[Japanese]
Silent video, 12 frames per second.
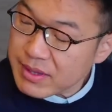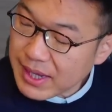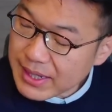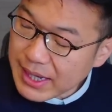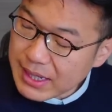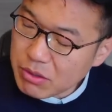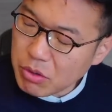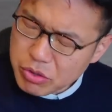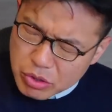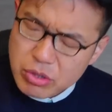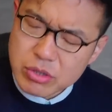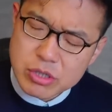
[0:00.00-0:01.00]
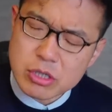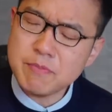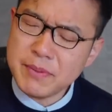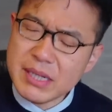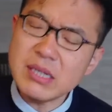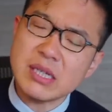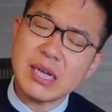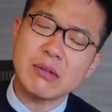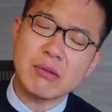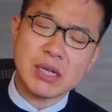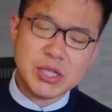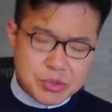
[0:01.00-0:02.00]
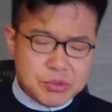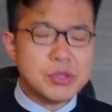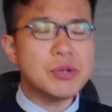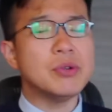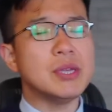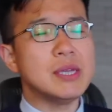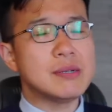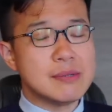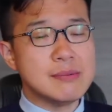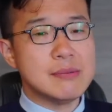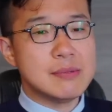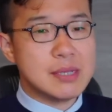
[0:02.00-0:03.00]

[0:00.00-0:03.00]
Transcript: 大体ほとんどの人スピリチュアルとか宗教に行くん